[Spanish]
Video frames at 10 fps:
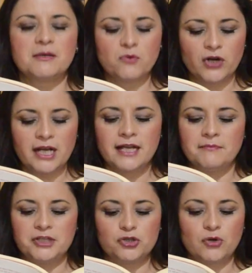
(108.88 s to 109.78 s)
en
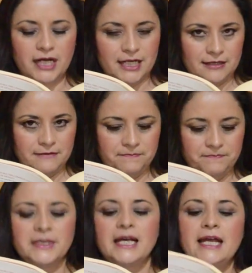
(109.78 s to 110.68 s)
Morelia, Michoacán.
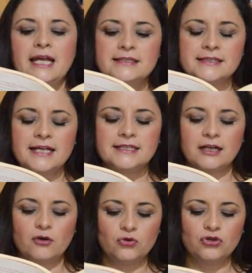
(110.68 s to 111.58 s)
El 6
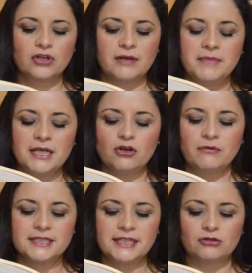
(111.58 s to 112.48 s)
de junio de
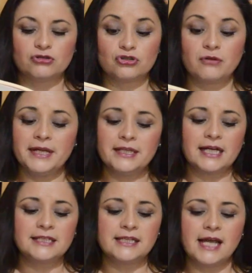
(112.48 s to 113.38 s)

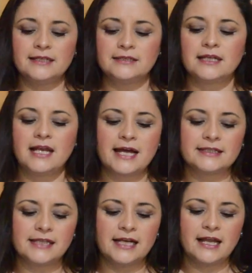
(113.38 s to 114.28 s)
1996, la
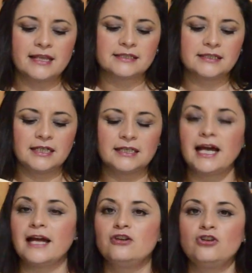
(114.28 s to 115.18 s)
escena
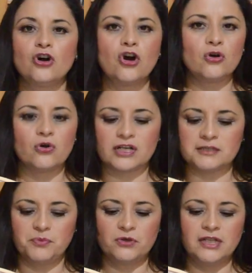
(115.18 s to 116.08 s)
descrita no
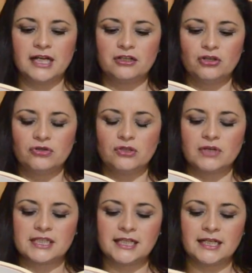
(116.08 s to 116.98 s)
corresponde al guión de
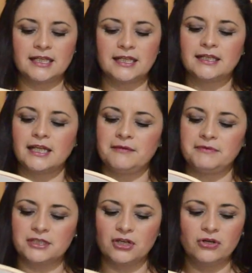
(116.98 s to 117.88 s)
una serie de
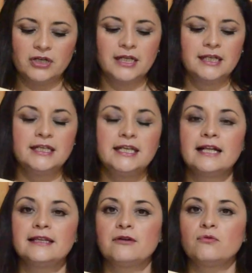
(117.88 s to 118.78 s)
televisión ni
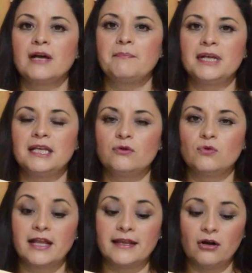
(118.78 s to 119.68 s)
al de una
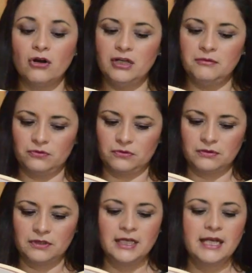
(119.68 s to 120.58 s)
película de Hollywood
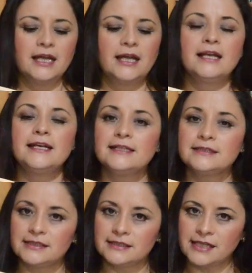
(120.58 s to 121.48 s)
el
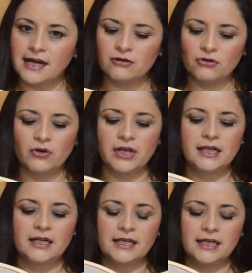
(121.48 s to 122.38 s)
licenciado
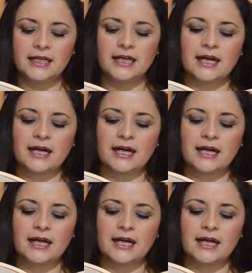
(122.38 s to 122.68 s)
Enrique